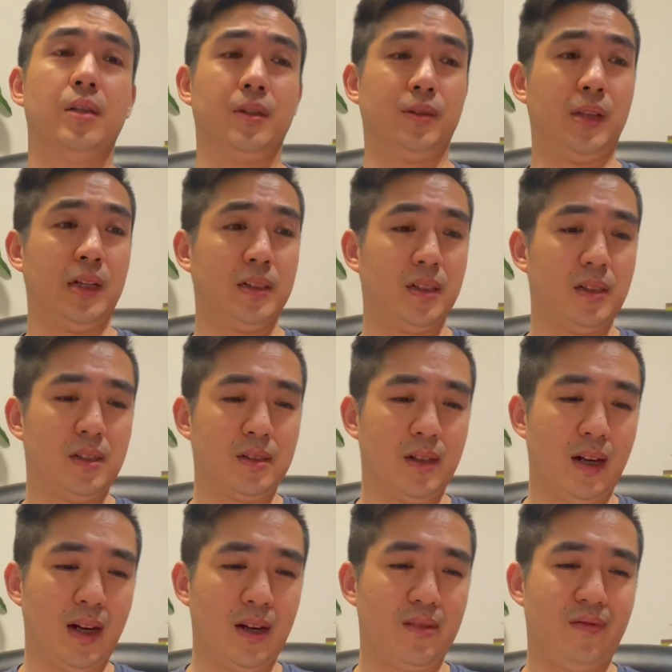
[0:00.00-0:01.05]
顶着顶着，
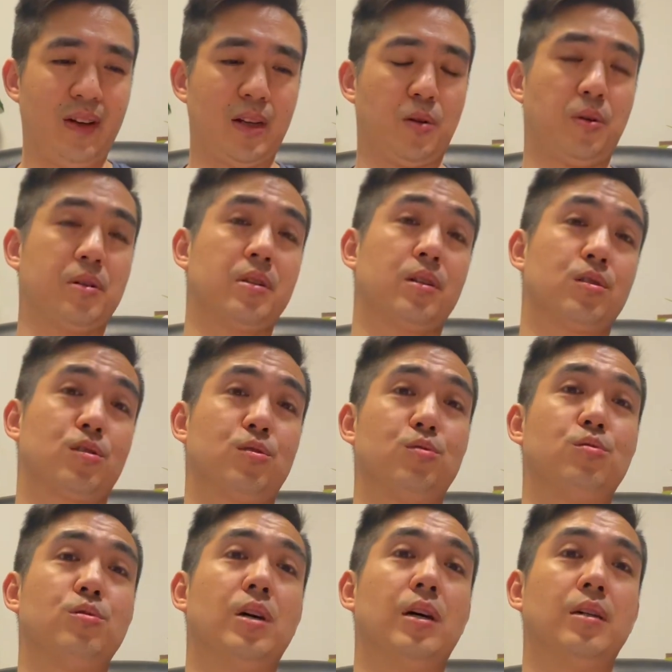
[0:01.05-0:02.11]
哎，Federer 一个失
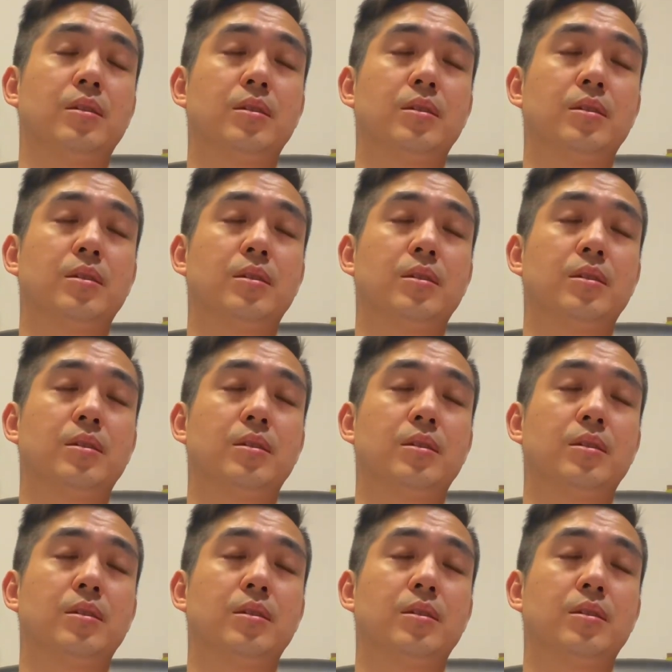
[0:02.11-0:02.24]
误了，